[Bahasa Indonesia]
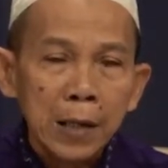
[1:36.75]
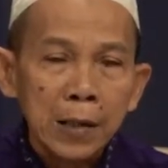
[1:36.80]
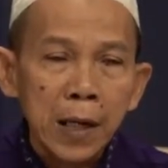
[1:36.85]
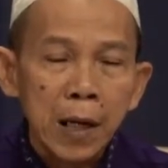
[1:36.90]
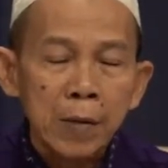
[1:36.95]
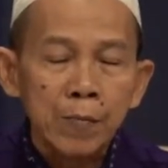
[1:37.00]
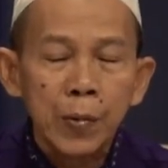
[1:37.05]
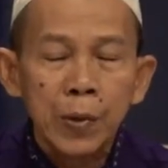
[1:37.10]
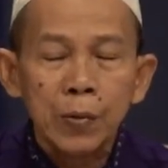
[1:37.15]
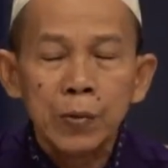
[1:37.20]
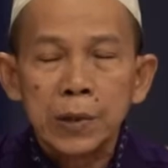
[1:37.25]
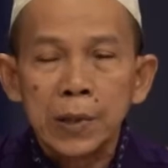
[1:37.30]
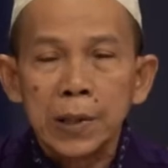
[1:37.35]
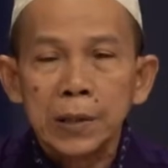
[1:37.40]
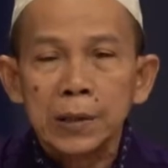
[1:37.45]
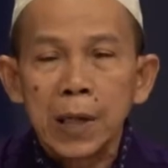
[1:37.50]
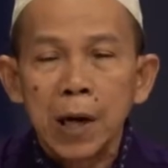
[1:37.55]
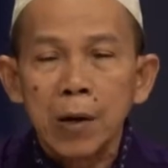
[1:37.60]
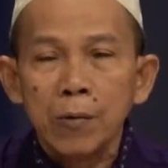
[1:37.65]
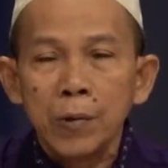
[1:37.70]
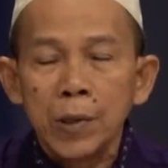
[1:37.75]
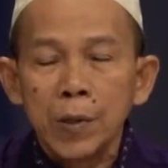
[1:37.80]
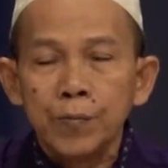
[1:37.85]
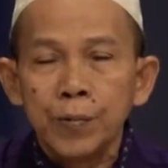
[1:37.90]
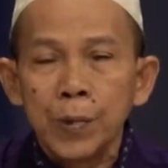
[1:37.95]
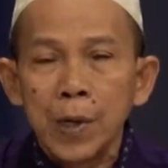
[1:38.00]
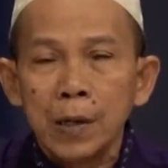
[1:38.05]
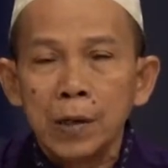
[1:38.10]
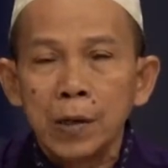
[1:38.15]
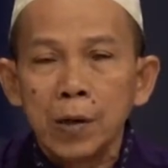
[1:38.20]
Dan perlu diketahui
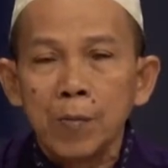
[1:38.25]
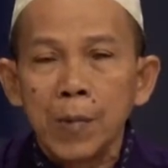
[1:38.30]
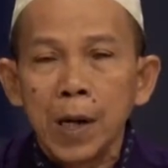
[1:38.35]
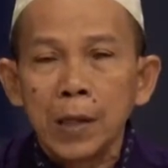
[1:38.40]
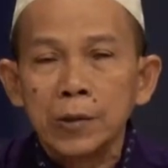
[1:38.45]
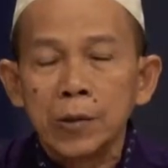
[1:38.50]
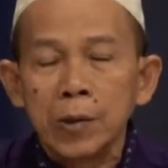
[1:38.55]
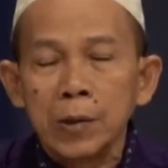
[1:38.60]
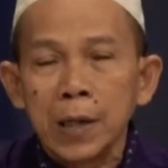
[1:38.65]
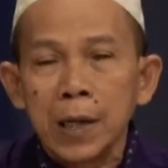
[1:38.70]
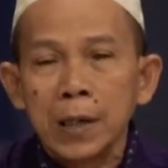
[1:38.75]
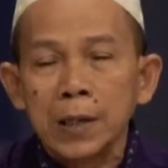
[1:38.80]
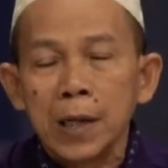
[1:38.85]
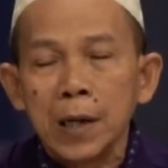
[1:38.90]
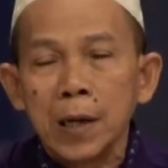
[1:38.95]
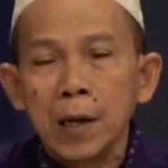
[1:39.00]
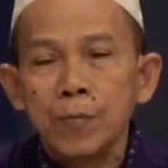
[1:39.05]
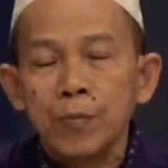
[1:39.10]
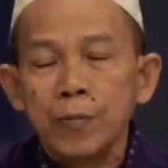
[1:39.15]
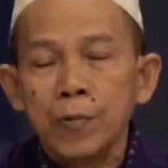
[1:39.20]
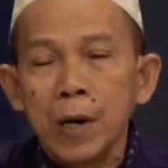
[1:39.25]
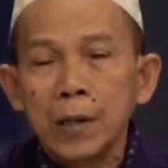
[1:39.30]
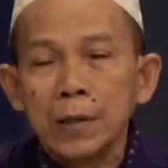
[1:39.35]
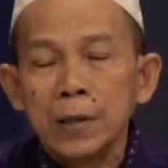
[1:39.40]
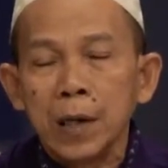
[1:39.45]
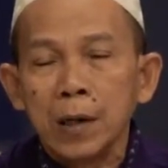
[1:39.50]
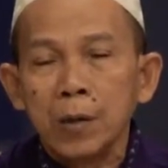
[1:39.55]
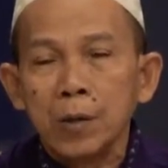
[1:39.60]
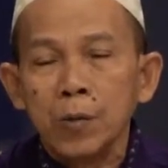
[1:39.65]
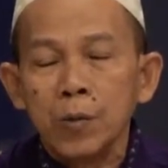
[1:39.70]
bulan Ramadan adalah bulan
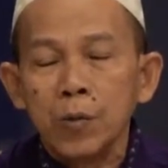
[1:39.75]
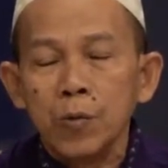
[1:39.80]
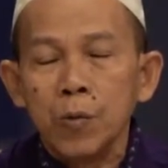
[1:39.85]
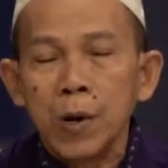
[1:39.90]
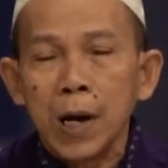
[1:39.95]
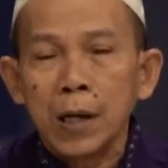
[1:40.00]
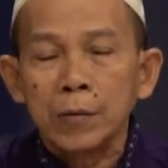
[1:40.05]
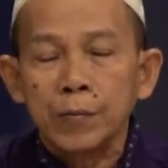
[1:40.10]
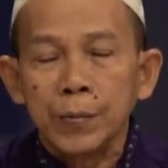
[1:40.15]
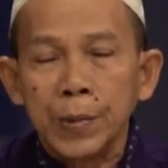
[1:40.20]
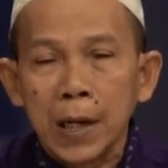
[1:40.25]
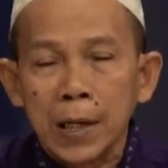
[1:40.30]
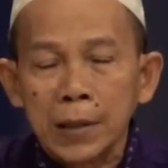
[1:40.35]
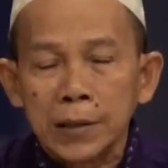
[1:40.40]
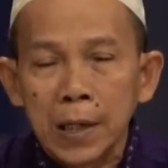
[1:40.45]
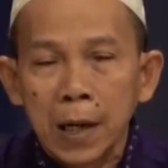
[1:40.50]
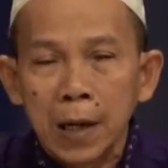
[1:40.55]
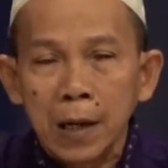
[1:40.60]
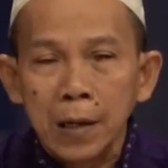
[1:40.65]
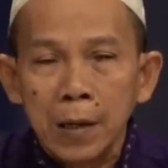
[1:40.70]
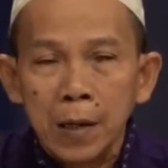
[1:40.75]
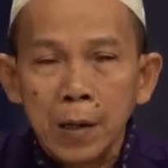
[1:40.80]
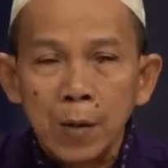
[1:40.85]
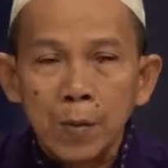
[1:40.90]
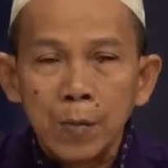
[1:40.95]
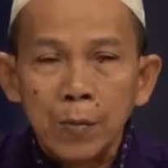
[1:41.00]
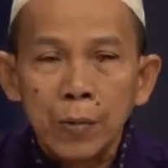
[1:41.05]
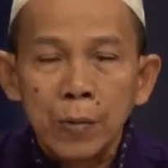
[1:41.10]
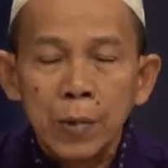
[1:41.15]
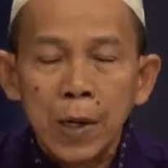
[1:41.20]
yang luar biasa.
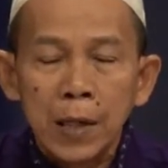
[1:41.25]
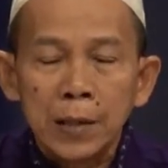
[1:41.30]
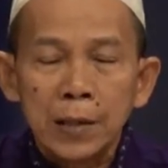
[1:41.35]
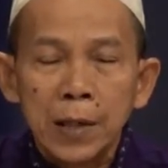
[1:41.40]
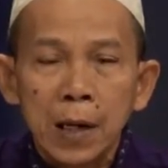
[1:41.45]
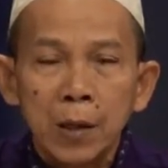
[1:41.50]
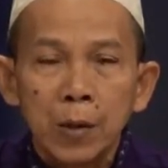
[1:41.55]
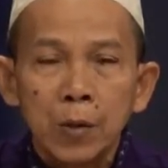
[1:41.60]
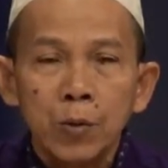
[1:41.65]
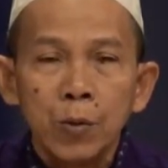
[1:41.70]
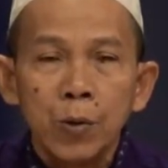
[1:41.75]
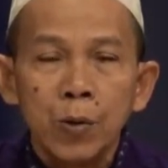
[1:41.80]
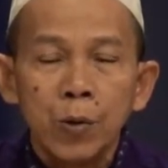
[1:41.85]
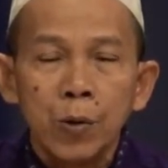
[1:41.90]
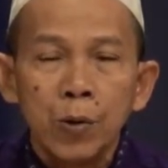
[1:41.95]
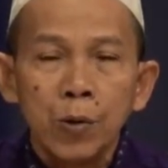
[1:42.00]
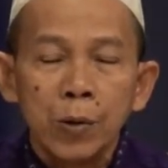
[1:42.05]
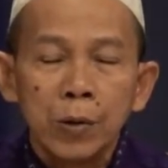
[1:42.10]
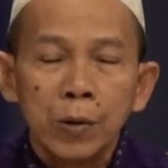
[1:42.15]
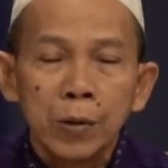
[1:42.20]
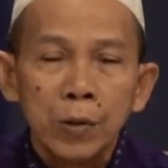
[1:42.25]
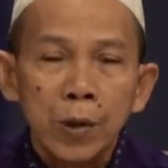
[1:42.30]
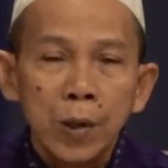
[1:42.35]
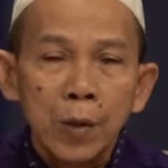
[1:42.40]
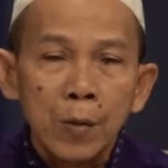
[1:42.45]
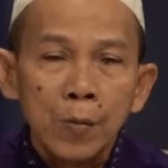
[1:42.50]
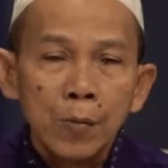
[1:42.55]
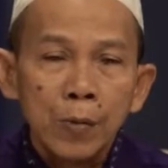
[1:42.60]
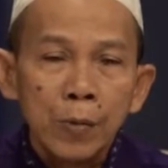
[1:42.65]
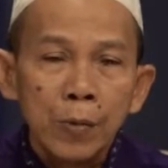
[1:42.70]
Bulan yang luhur,
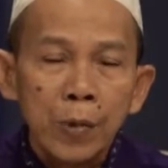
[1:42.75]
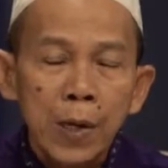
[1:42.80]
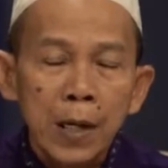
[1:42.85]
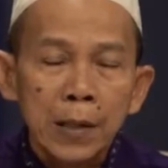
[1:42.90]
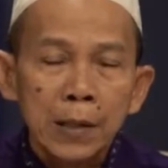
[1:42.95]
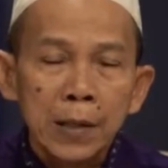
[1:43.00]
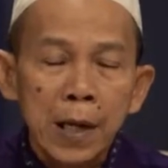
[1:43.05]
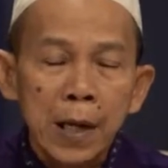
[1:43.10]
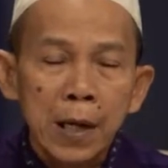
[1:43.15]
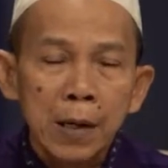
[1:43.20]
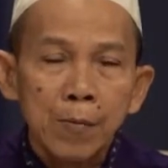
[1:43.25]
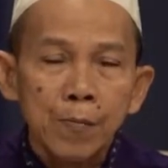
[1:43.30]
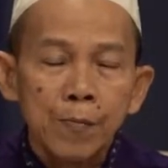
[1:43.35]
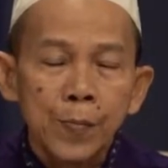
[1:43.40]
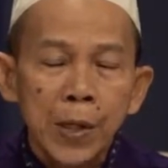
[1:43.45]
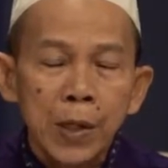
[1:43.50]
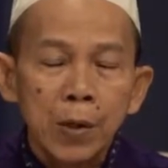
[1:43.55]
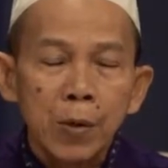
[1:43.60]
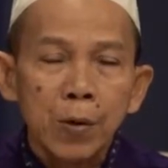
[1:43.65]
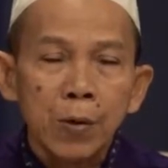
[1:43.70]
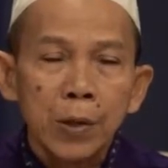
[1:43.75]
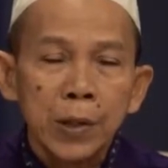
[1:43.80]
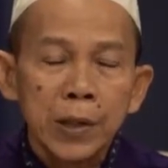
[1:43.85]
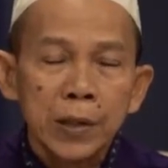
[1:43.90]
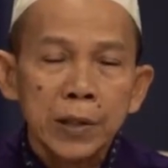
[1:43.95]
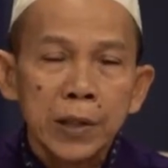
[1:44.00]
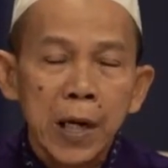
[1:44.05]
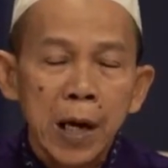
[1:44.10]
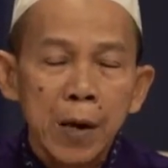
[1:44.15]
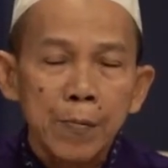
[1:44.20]
bulan yang penuh
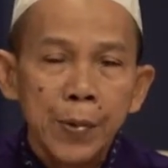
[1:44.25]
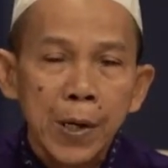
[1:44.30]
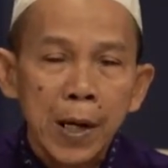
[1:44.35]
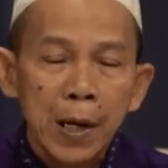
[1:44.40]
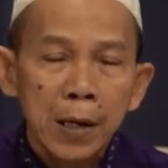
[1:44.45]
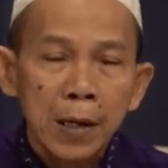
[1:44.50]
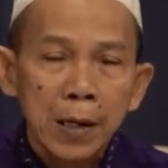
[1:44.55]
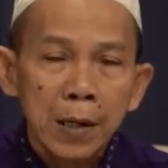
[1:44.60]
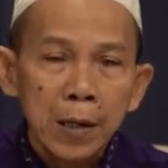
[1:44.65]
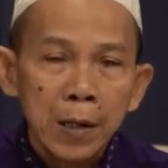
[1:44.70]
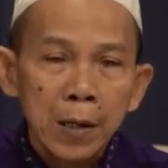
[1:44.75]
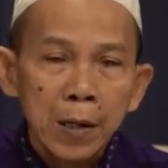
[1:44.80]
ijabah.